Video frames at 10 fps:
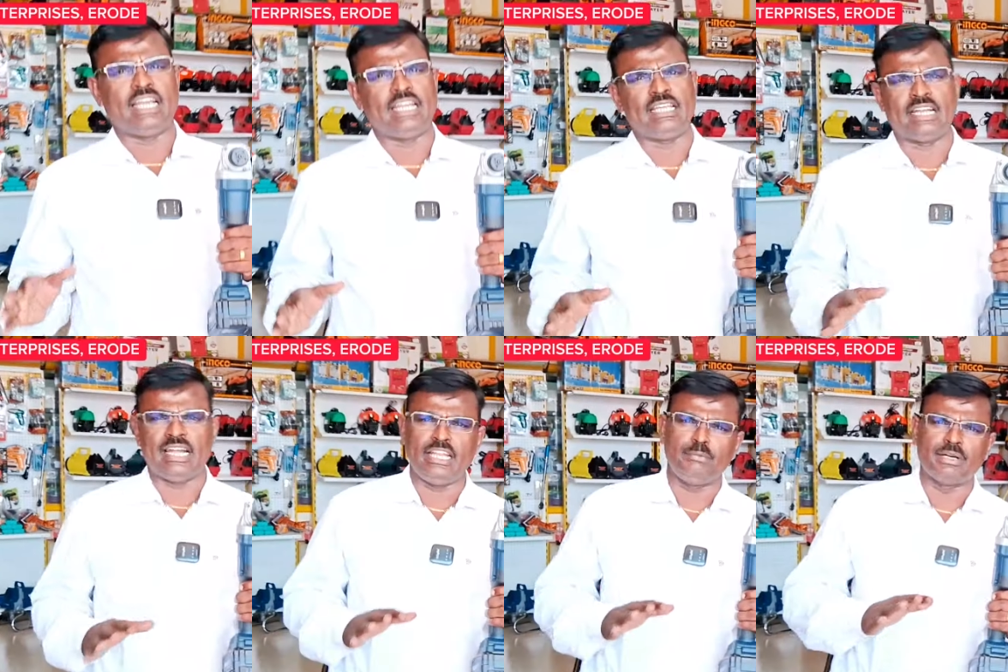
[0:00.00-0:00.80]
கிரைண்டிங்
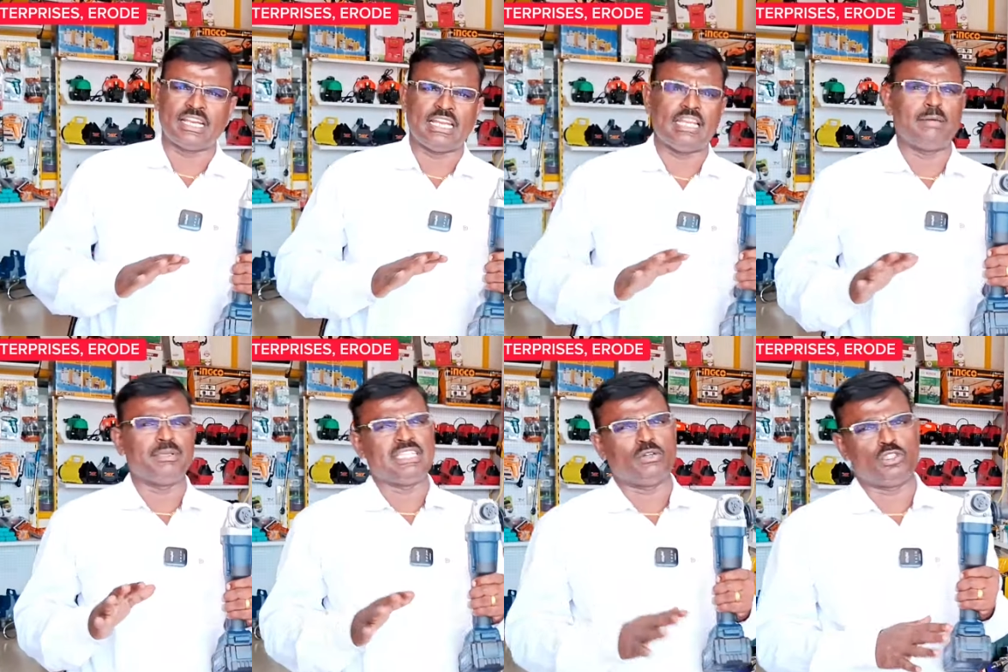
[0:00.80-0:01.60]
கிரைண்டிங் பண்ணுற
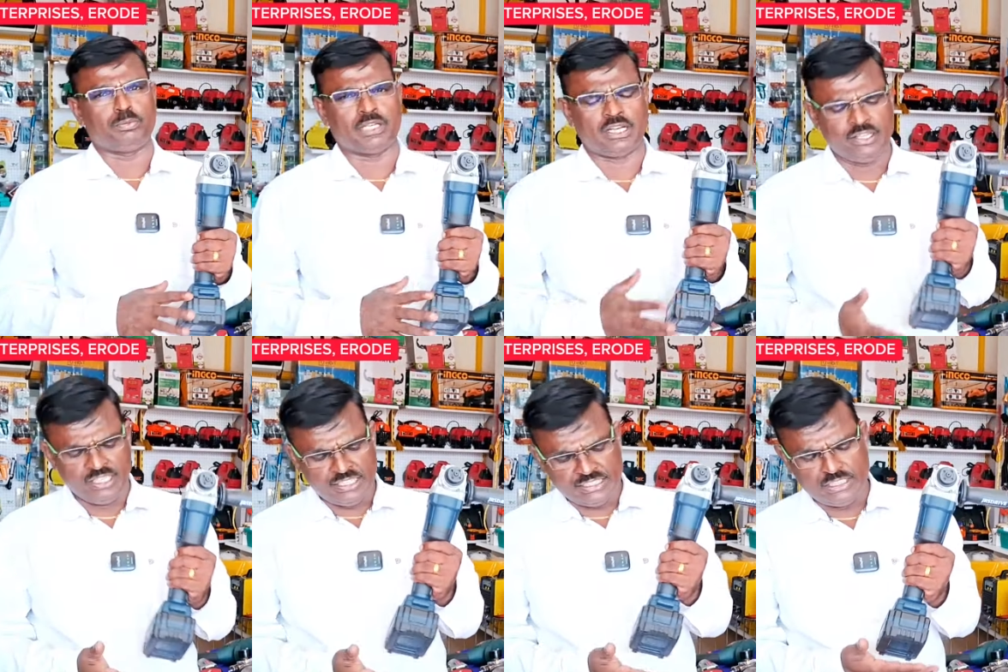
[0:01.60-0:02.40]
எல்லாமே இதில் வந்து பண்ணலாம்
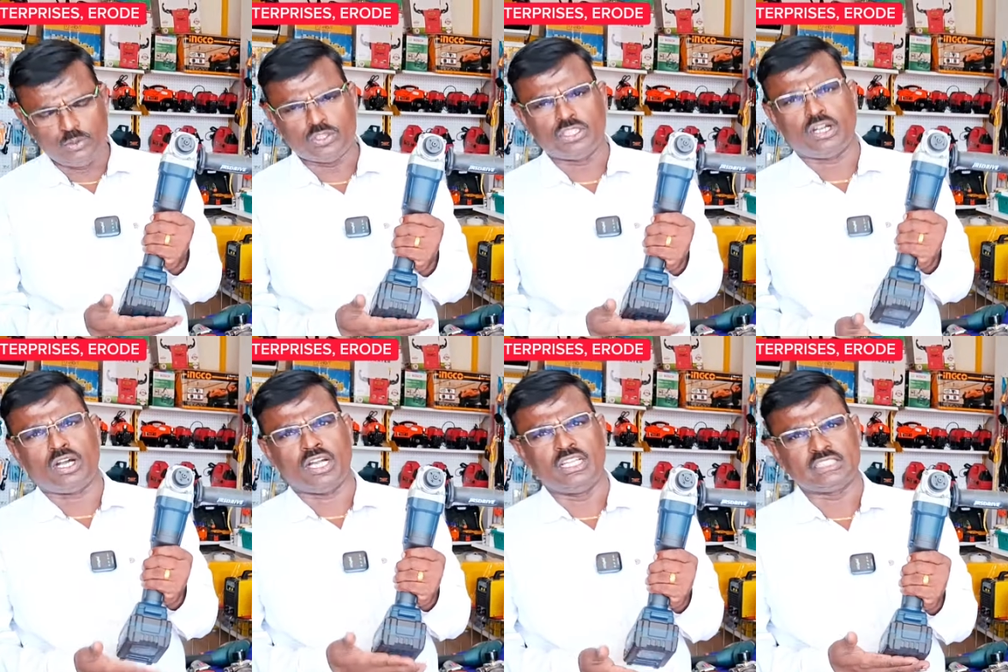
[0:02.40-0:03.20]
இது வந்து
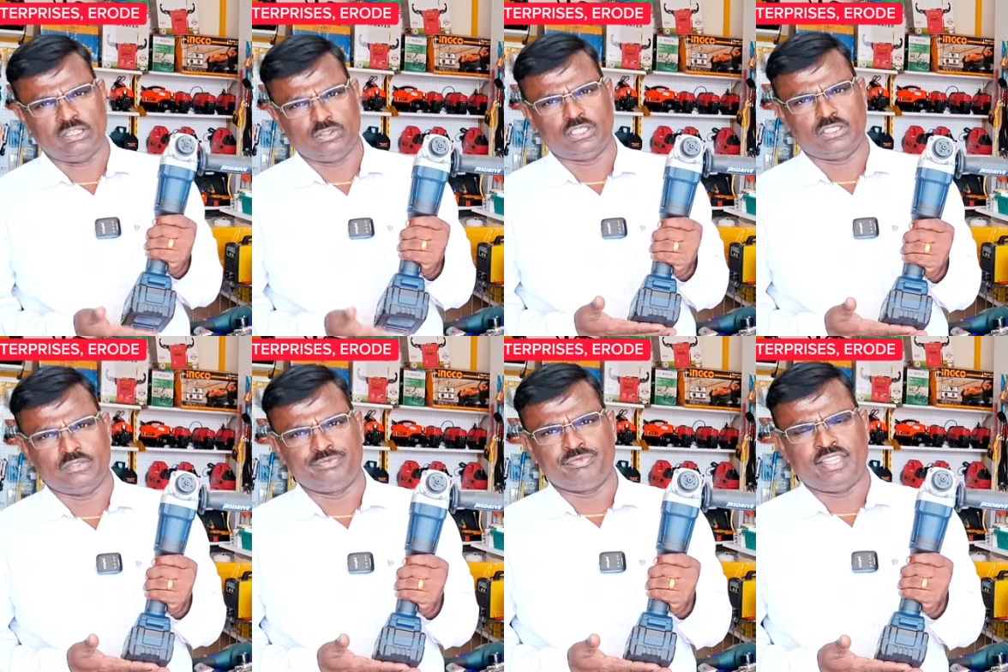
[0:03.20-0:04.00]
கார்ட்லெஸில்
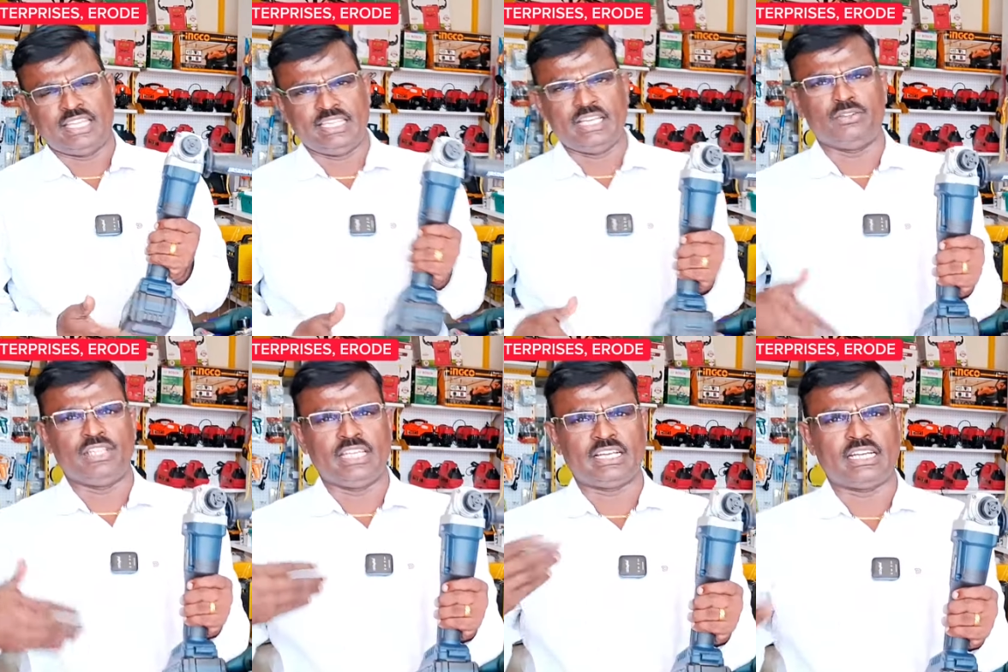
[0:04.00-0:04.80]
வந்துருக்கு
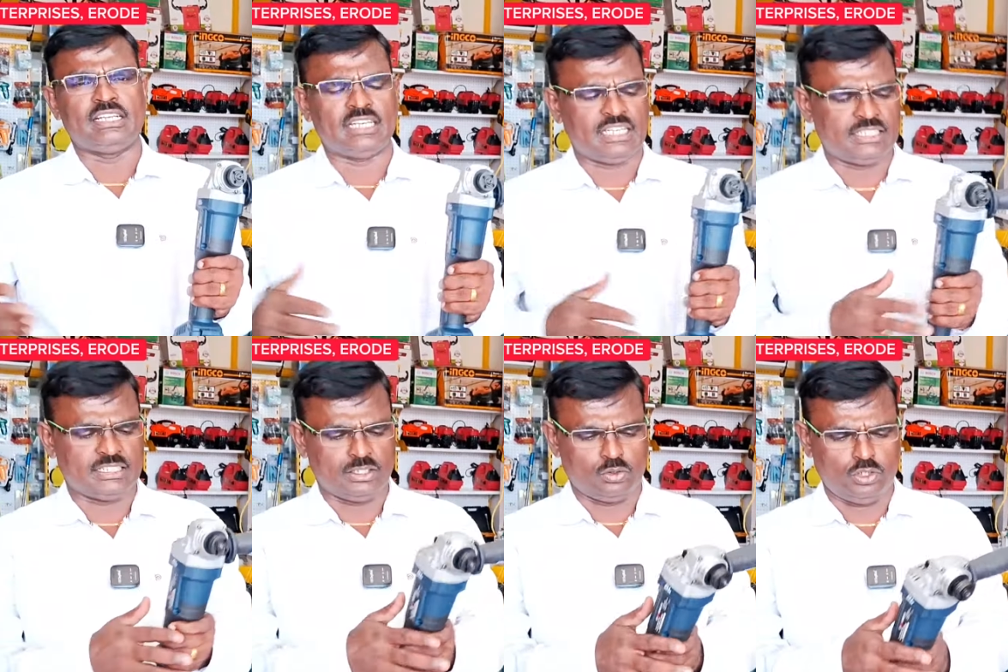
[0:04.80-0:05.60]
எங்கேயாவது நீங்கள் கரண்ட் இல்லாத
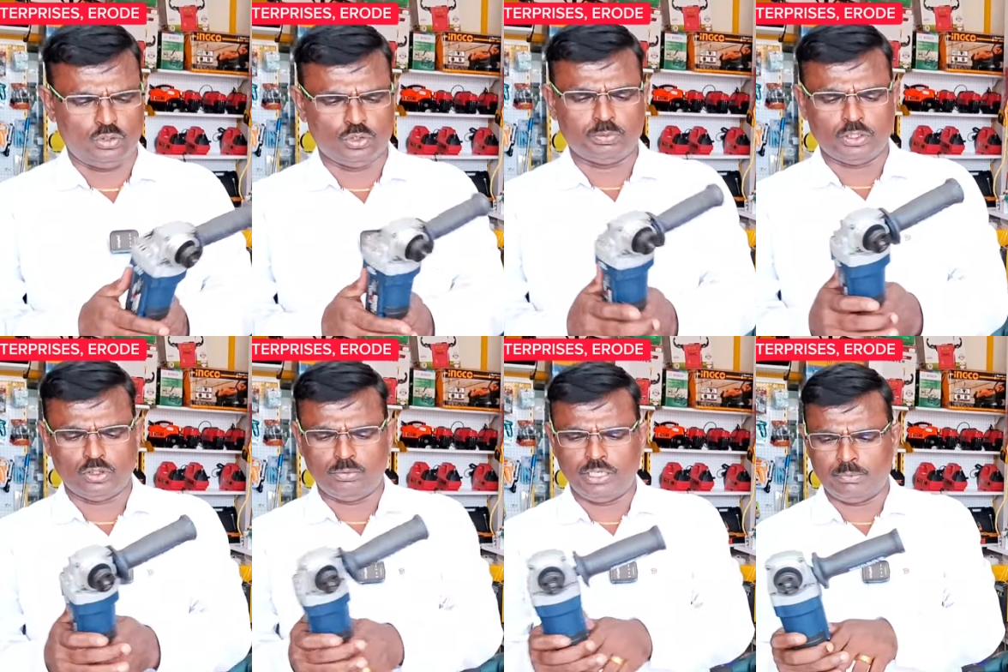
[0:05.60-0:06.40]
இடத்துல கொண்டு யூஸ்
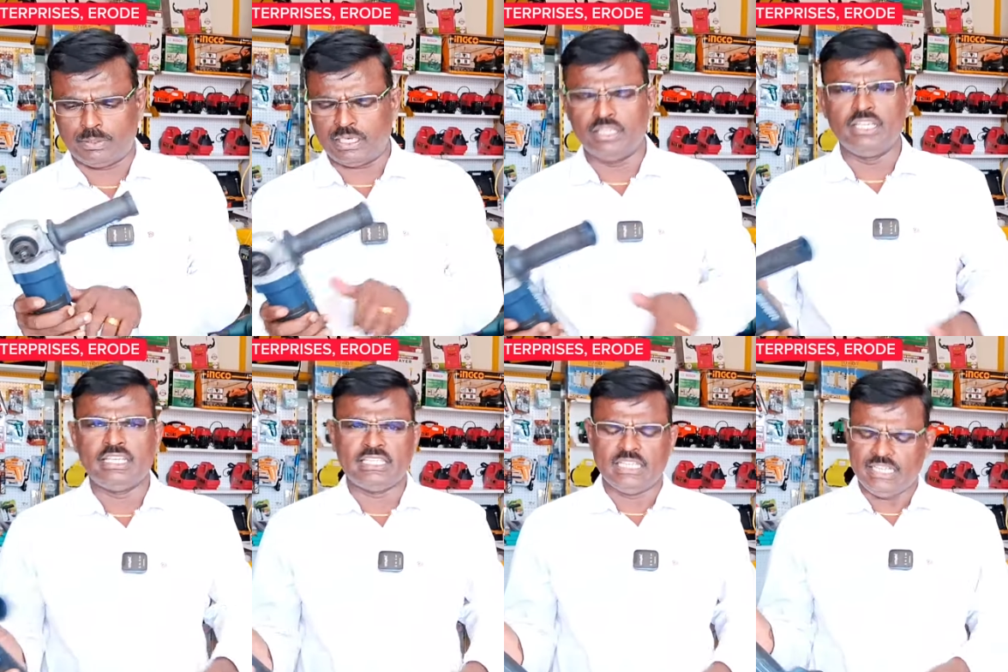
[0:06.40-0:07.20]
பண்ணணும் அப்படின்னா பண்ணலாம்
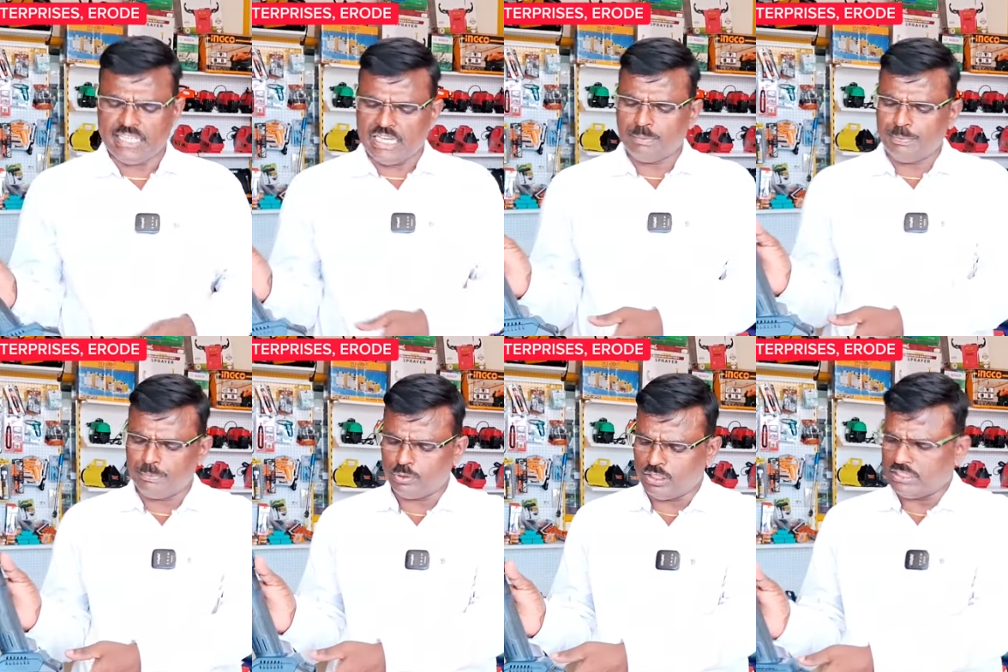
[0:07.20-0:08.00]
இதில் நீங்கள்
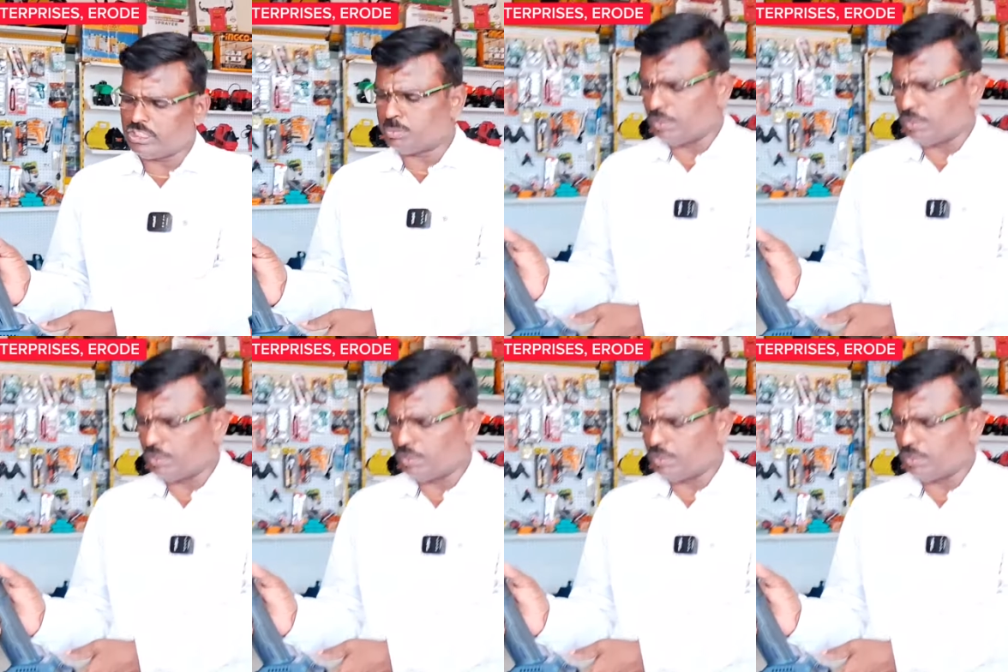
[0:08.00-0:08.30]
ஆர்பிஎம் வந்து அட்ஜஸ்ட்